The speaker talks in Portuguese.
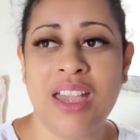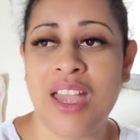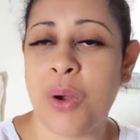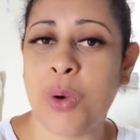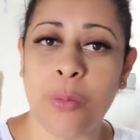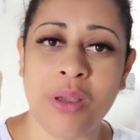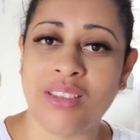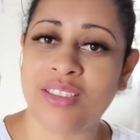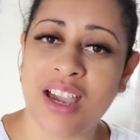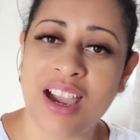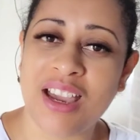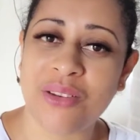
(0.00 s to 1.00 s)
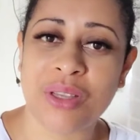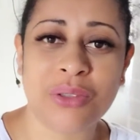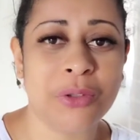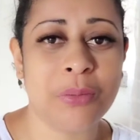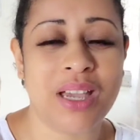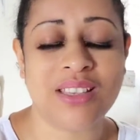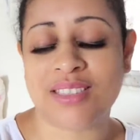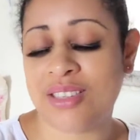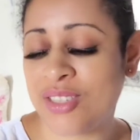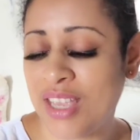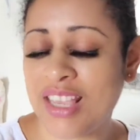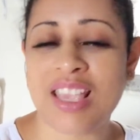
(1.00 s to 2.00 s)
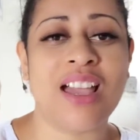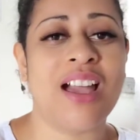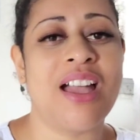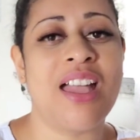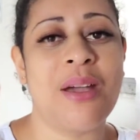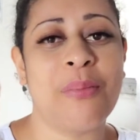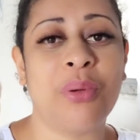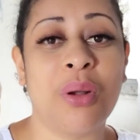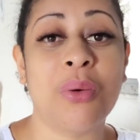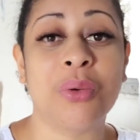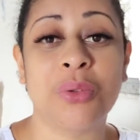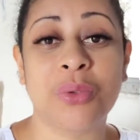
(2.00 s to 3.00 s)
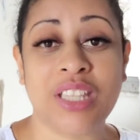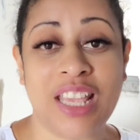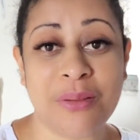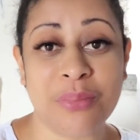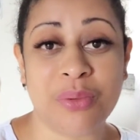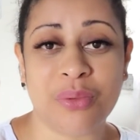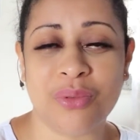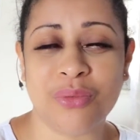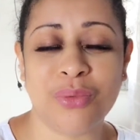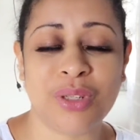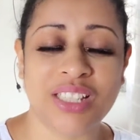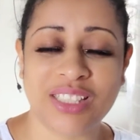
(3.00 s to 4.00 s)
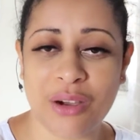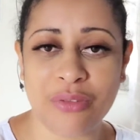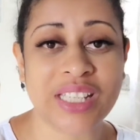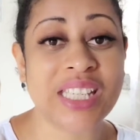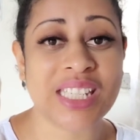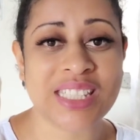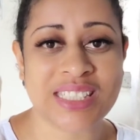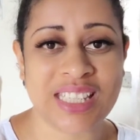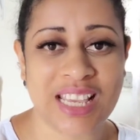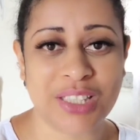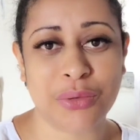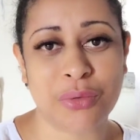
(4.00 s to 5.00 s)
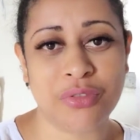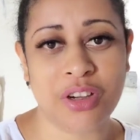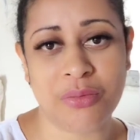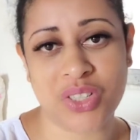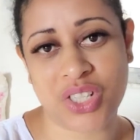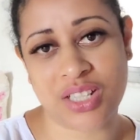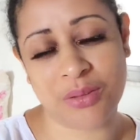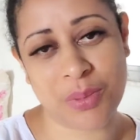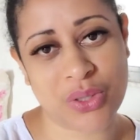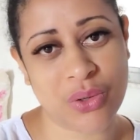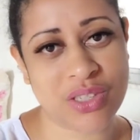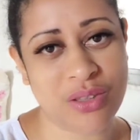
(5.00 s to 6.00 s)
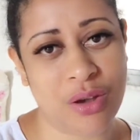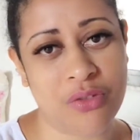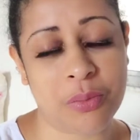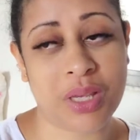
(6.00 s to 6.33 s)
É o comentário, é tudo mais. Eu sei que é, é, por longo do tempo o canal vai crescendo conforme vai chegando pessoas novas.